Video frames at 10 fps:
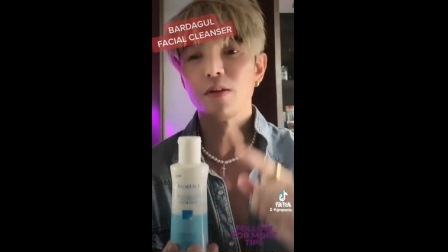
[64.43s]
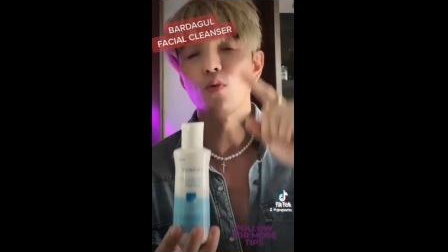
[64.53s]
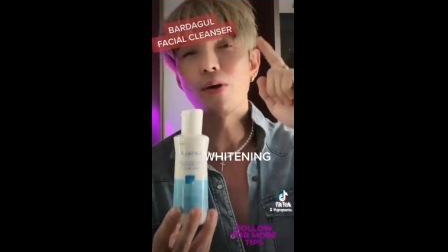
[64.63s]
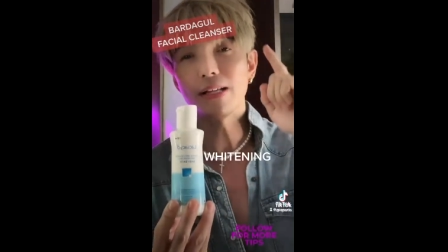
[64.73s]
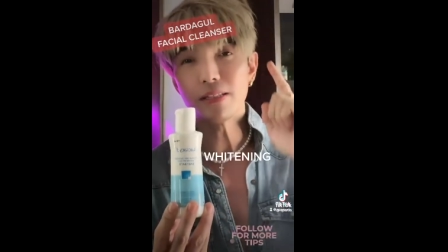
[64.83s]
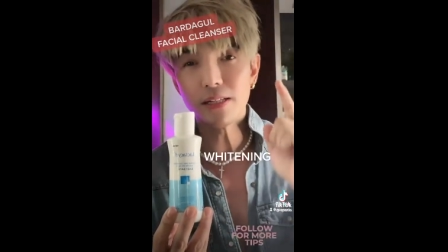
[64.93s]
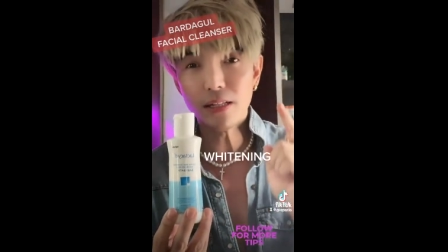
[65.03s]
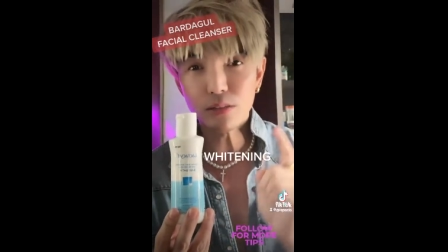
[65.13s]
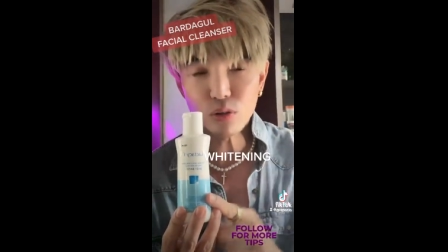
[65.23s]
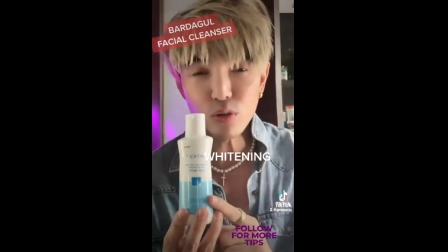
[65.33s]

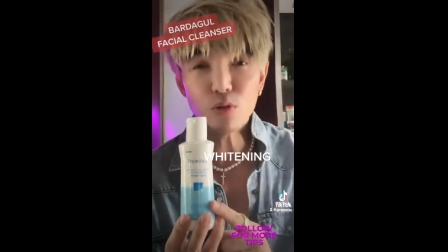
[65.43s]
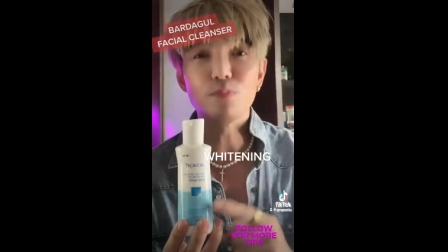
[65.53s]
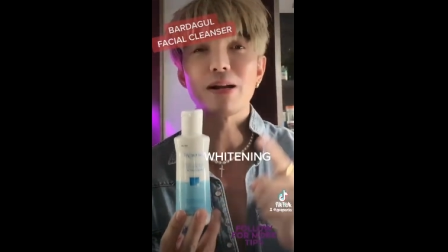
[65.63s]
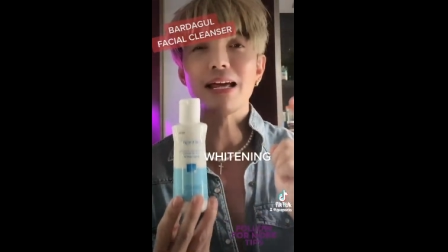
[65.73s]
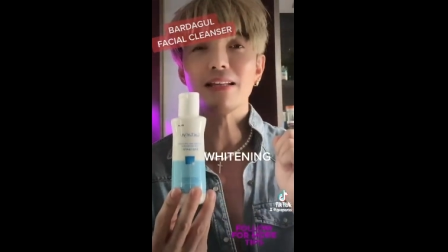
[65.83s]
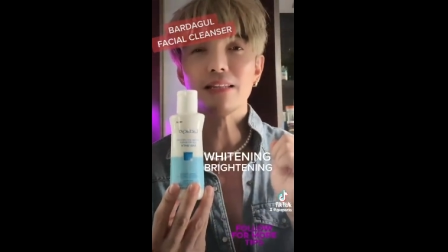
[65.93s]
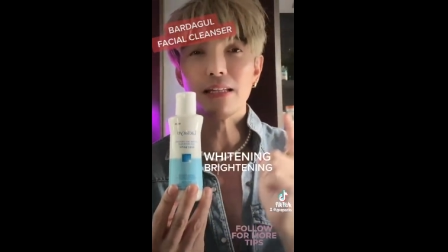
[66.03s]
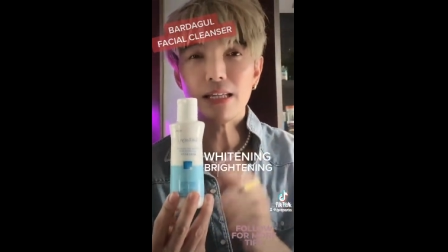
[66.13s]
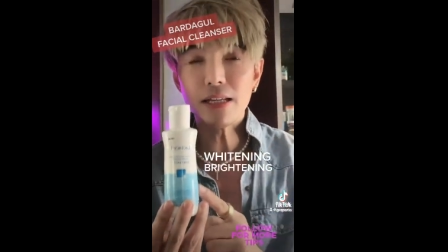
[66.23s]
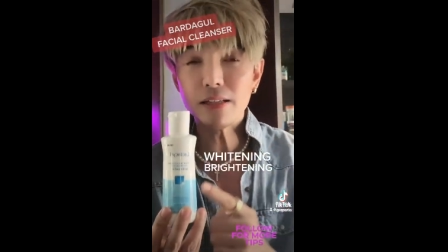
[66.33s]
Whitening to,
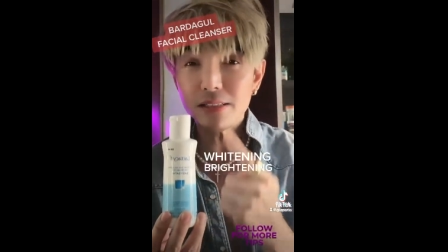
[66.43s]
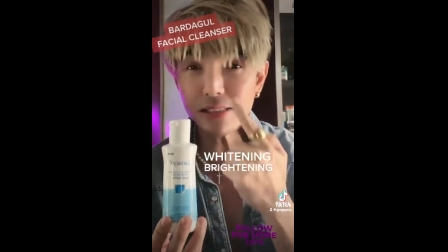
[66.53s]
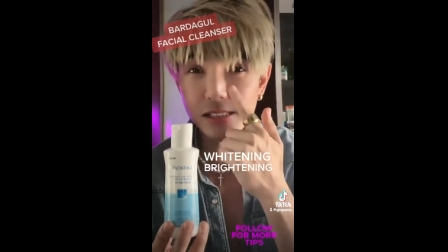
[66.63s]
brightening,